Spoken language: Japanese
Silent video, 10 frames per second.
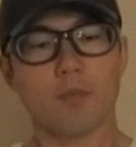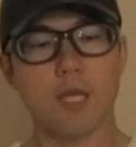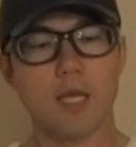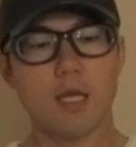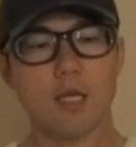
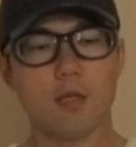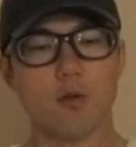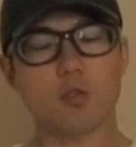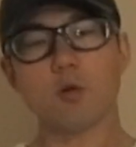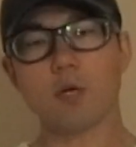で
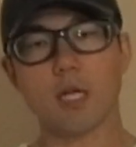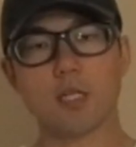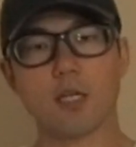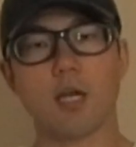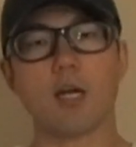どうしようか
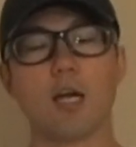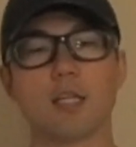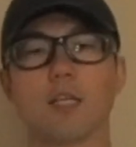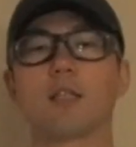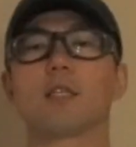なって考
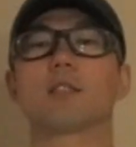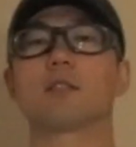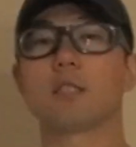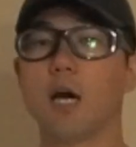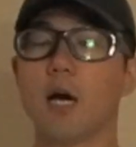えたんで
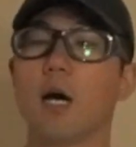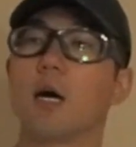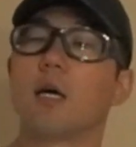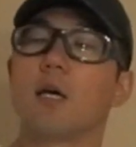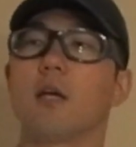す
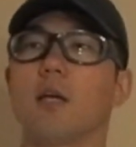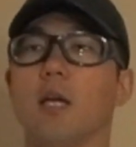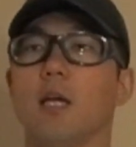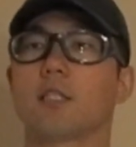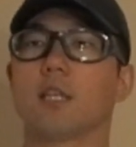が、
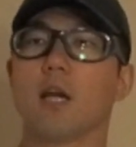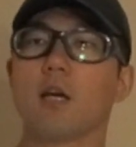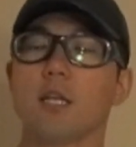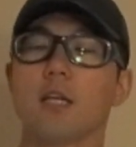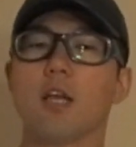えー、せっか
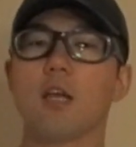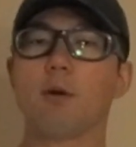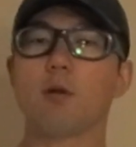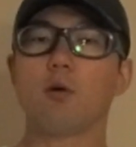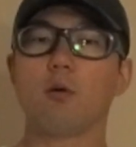くね競
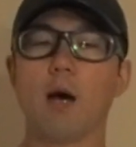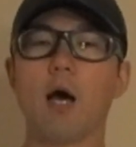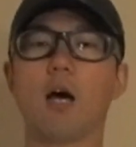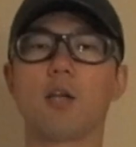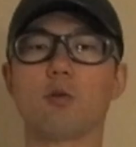馬の
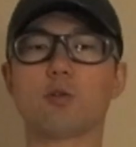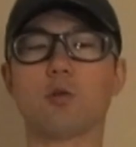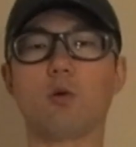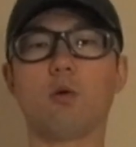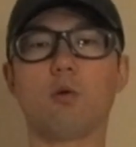まあ予
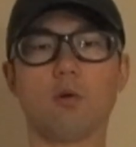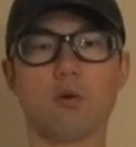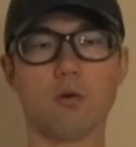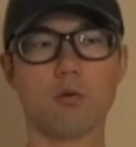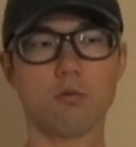
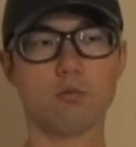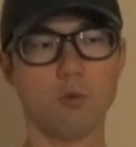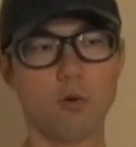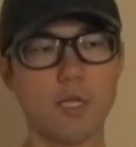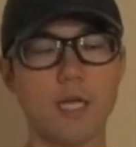想
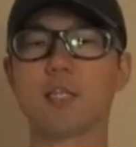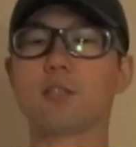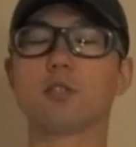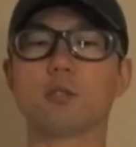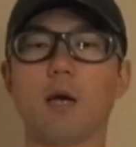もやり
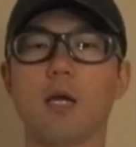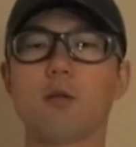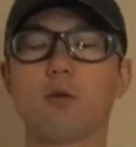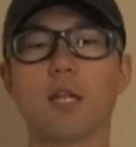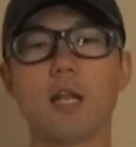つつ、まあ、
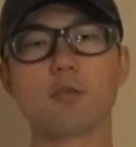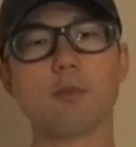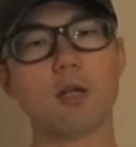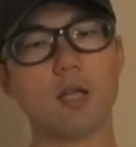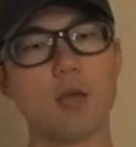いろんなね
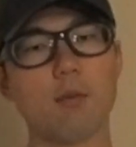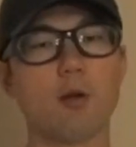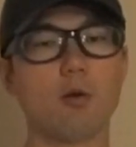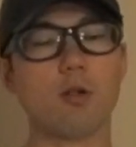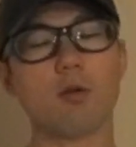馬の競
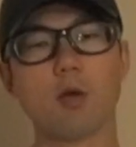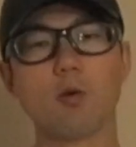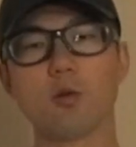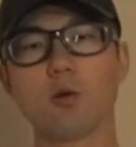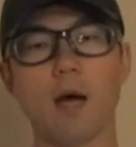馬のいろんな
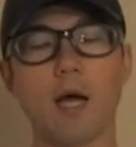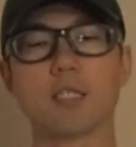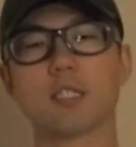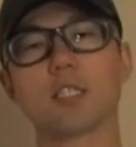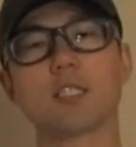ことをまあ
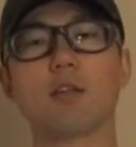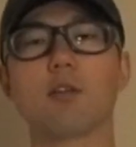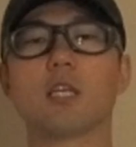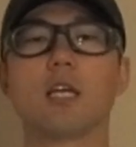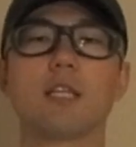発信してい
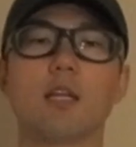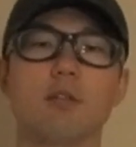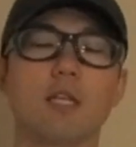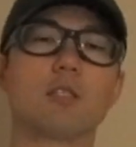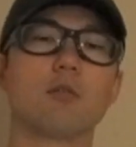る
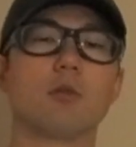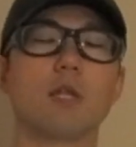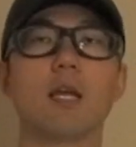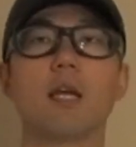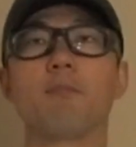チャンネルですの
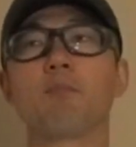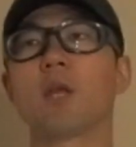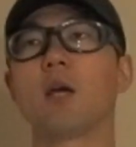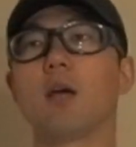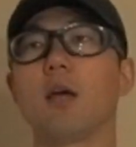で、
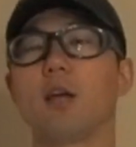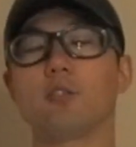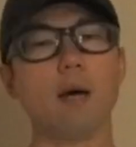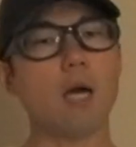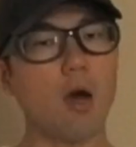
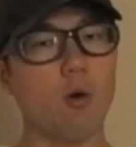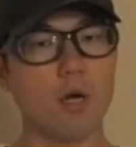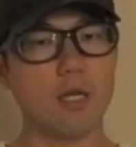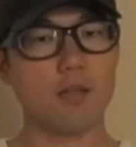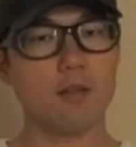えー、馬買お
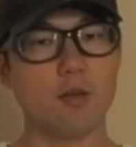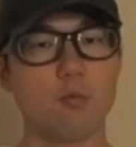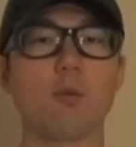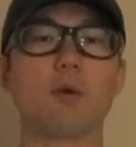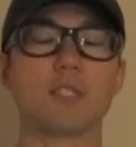うかなって
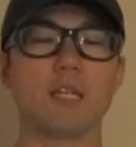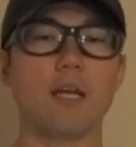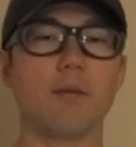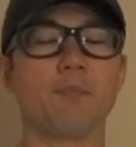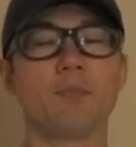思いまし
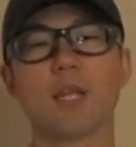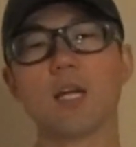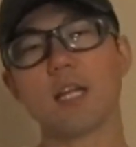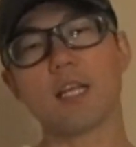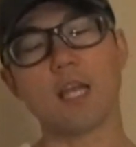て
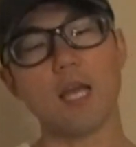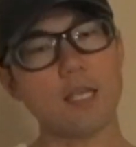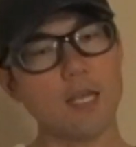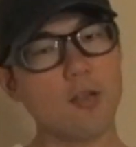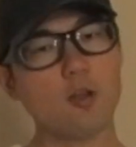ただね現
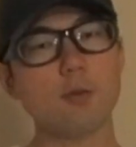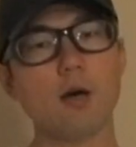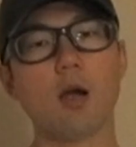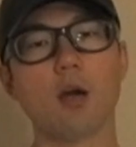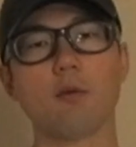役の
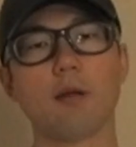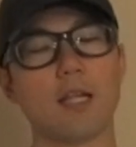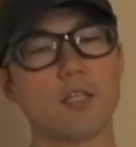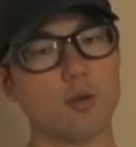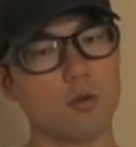馬を買うのは
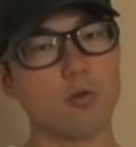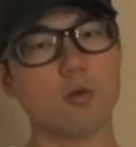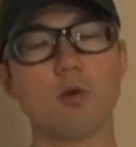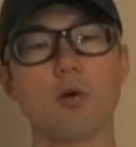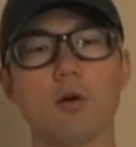ねちょっ
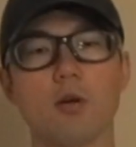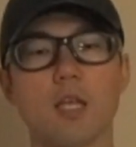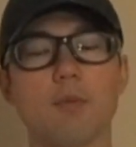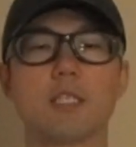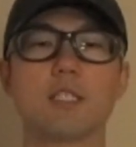と
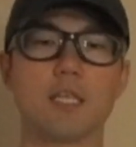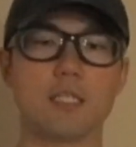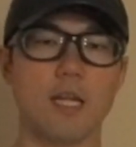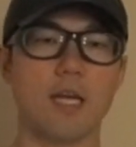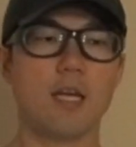厳しいで
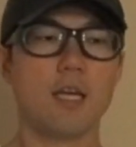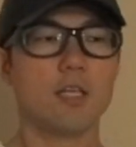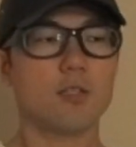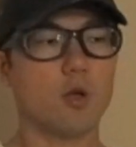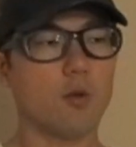すね
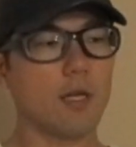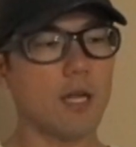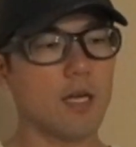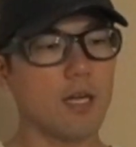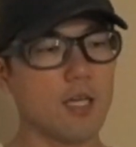それは
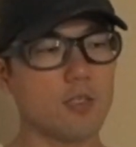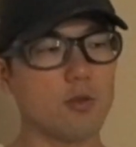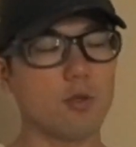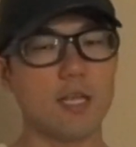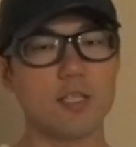なかなか
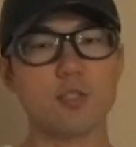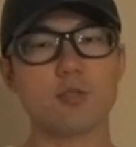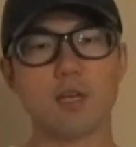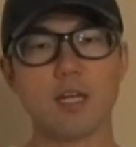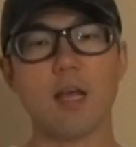ちょっと年
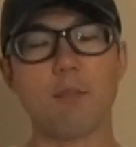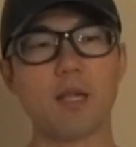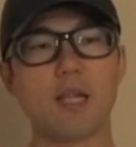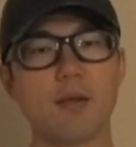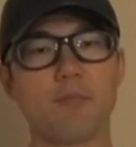収がねやっ
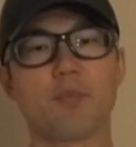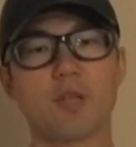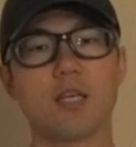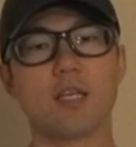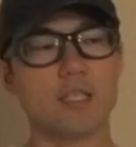ぱり
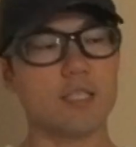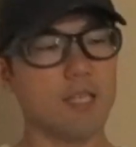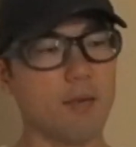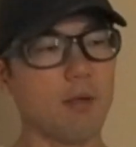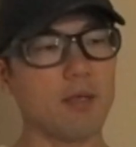
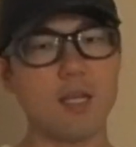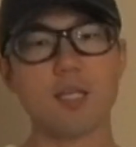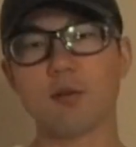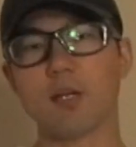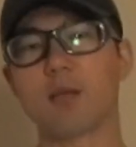1000万
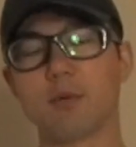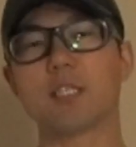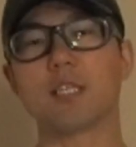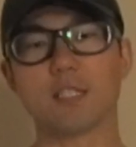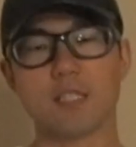程度では厳
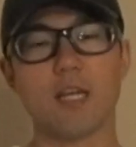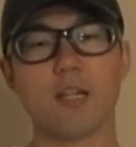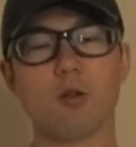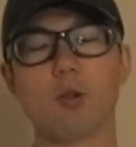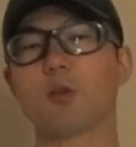しいですね
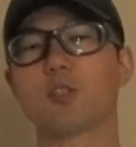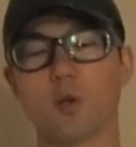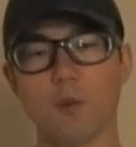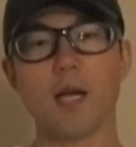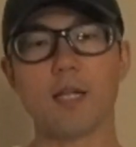1人持ち
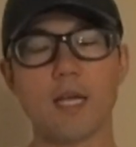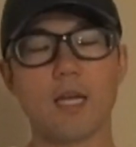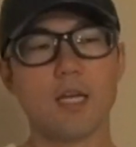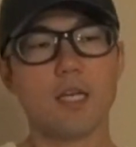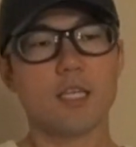の場合
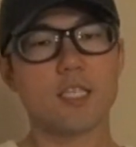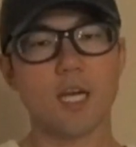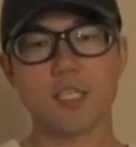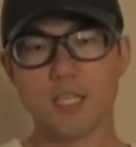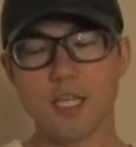ね
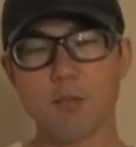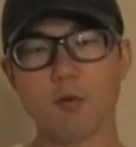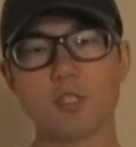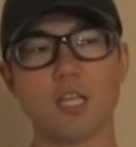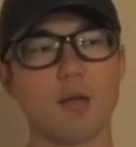78人で
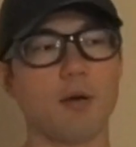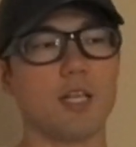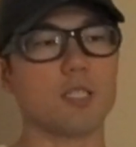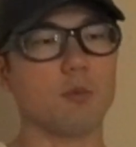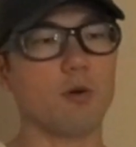持つならま
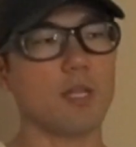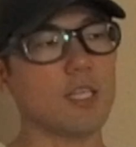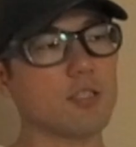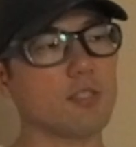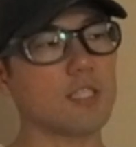だしも
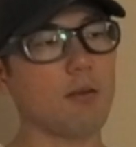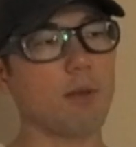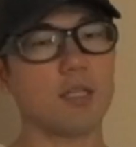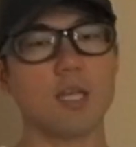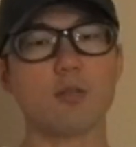年収1000
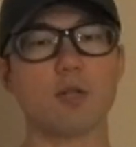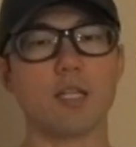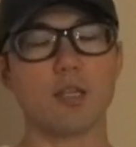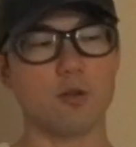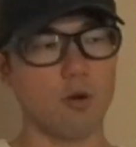万程度で
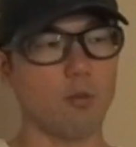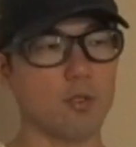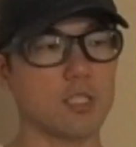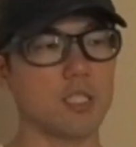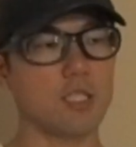1頭
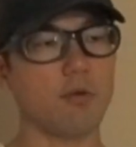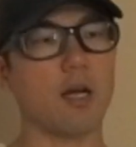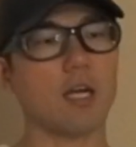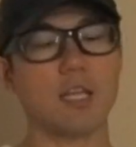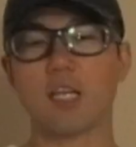持ち
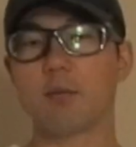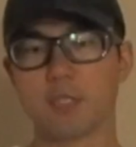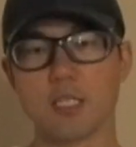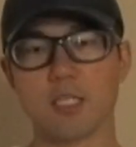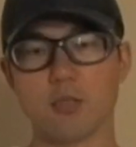はかなり
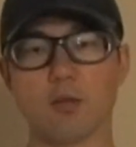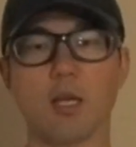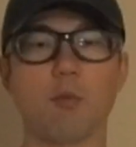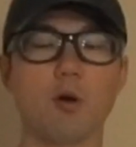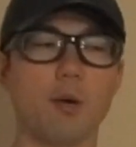厳しいですよ
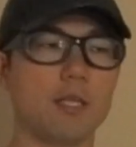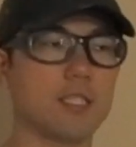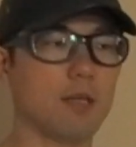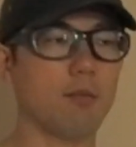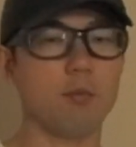な僕は
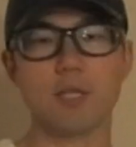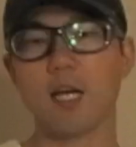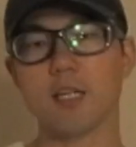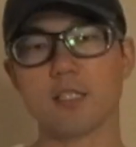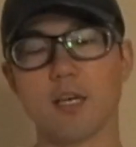1000万も
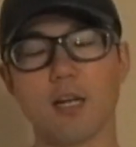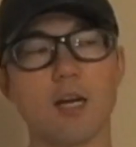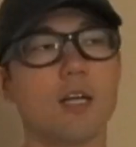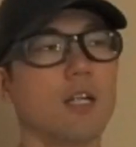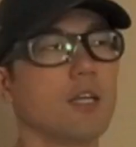ないですか
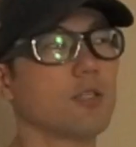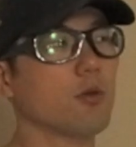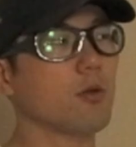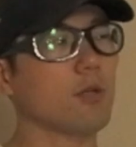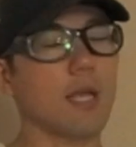ら
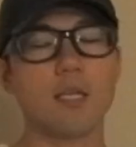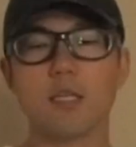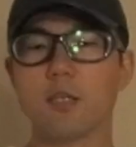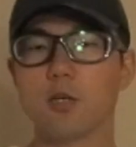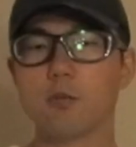ちょっと現
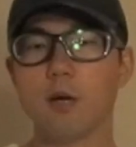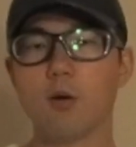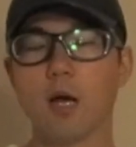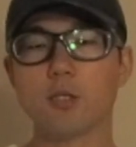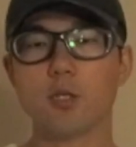役の馬
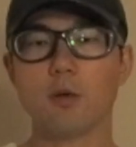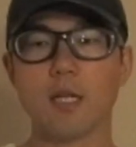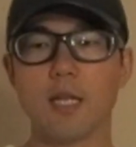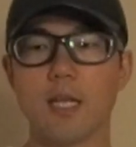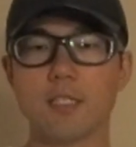を買うのは
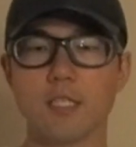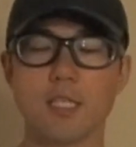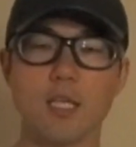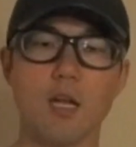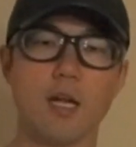ね現
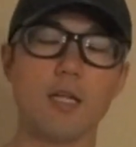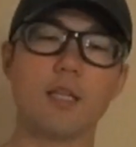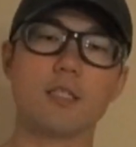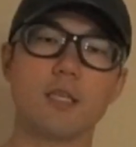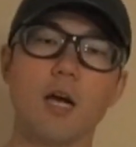実的ではない
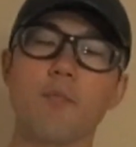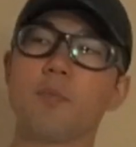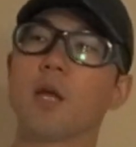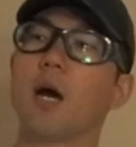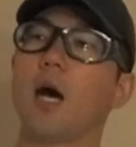んですが
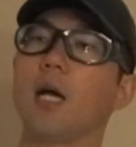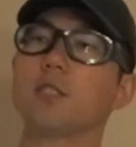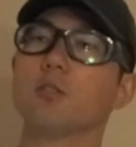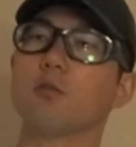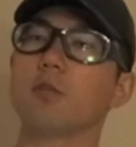
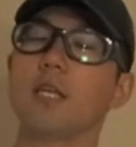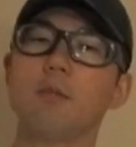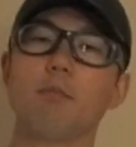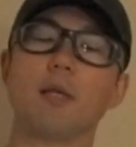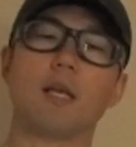繁殖
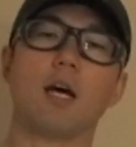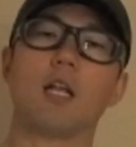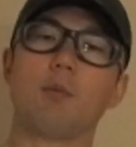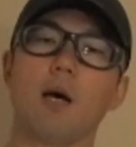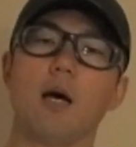牝馬であ
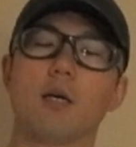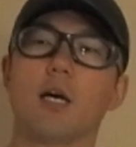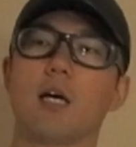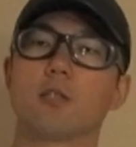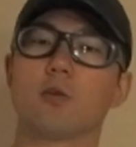れ
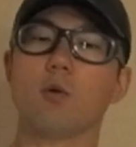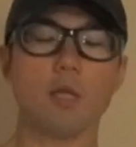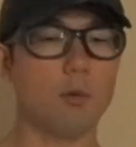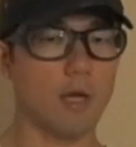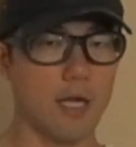ばあそ
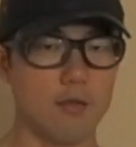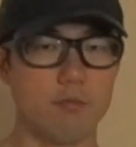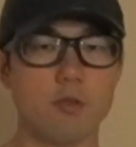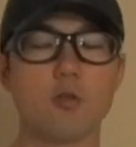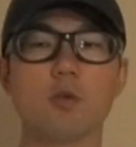うでもない
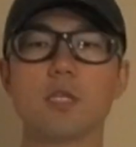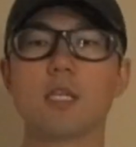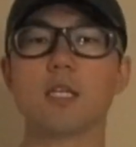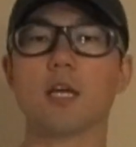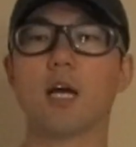正直
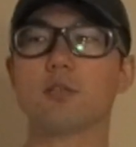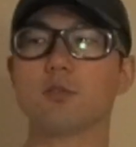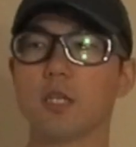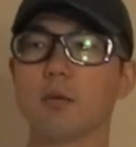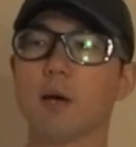言って繁
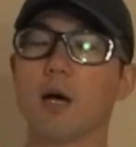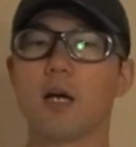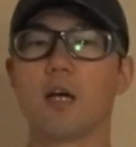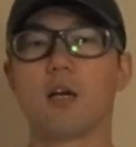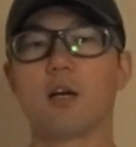殖牝馬
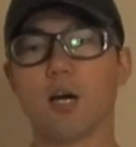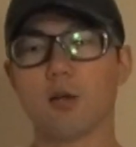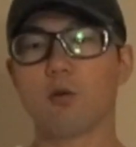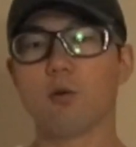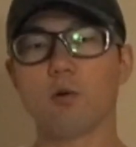あ
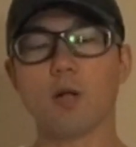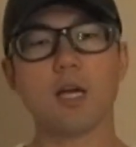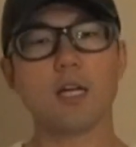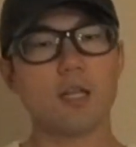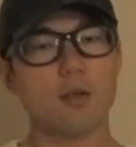のお
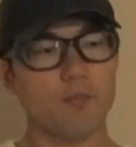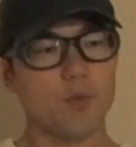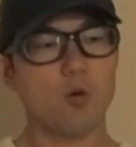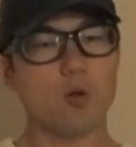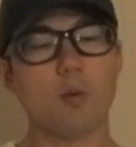腹に
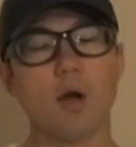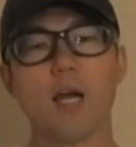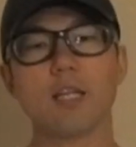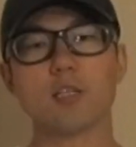子供が入っ